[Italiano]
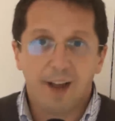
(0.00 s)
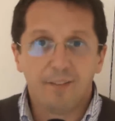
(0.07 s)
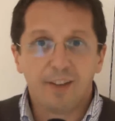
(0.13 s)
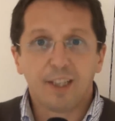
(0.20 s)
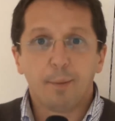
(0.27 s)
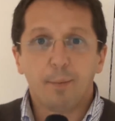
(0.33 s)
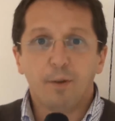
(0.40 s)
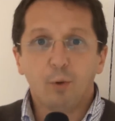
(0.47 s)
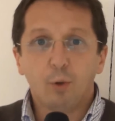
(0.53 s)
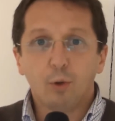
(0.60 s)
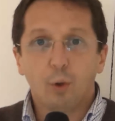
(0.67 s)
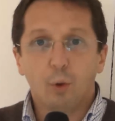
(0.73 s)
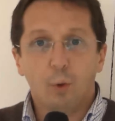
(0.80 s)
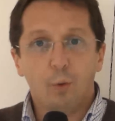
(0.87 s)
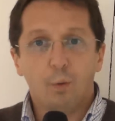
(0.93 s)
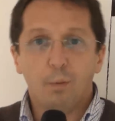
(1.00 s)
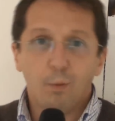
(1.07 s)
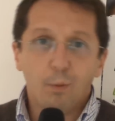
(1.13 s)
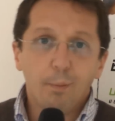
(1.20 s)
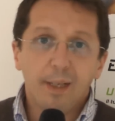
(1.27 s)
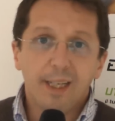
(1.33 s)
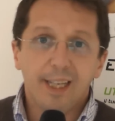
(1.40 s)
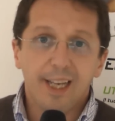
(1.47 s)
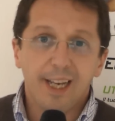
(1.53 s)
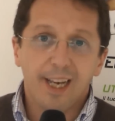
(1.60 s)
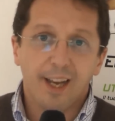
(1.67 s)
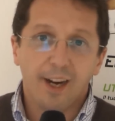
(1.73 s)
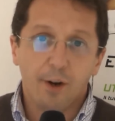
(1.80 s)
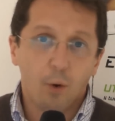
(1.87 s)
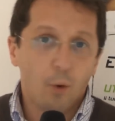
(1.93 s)
avete bevuto un, un
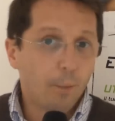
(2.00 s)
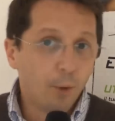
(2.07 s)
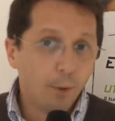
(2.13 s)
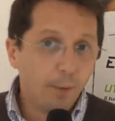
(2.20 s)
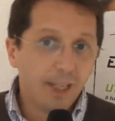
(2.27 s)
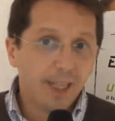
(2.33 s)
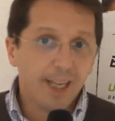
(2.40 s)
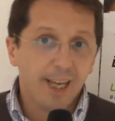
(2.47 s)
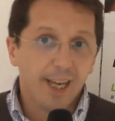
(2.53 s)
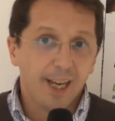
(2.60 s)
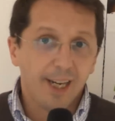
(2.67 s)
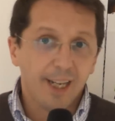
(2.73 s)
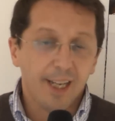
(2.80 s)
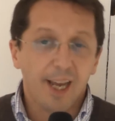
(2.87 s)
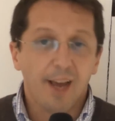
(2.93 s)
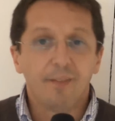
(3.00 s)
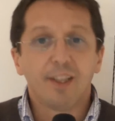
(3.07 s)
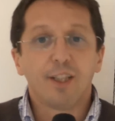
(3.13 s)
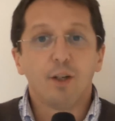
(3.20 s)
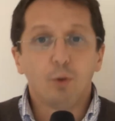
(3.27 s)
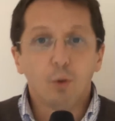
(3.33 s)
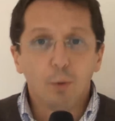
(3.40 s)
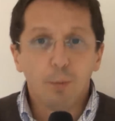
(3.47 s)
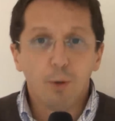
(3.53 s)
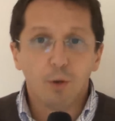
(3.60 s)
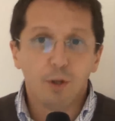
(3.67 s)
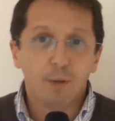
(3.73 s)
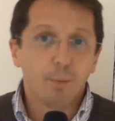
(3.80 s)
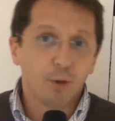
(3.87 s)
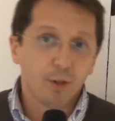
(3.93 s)
bicchiere o più bicchieri e avete il dubbio
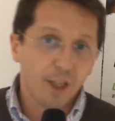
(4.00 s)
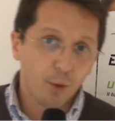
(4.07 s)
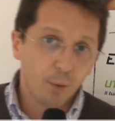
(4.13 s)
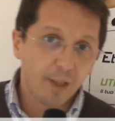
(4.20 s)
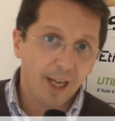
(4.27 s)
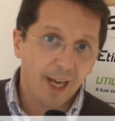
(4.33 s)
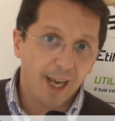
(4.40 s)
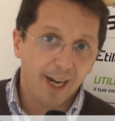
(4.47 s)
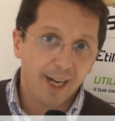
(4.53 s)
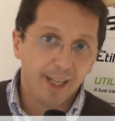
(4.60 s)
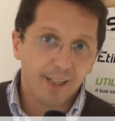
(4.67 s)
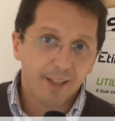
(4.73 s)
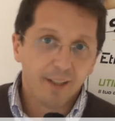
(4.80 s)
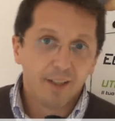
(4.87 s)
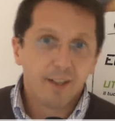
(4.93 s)
di potermi dare,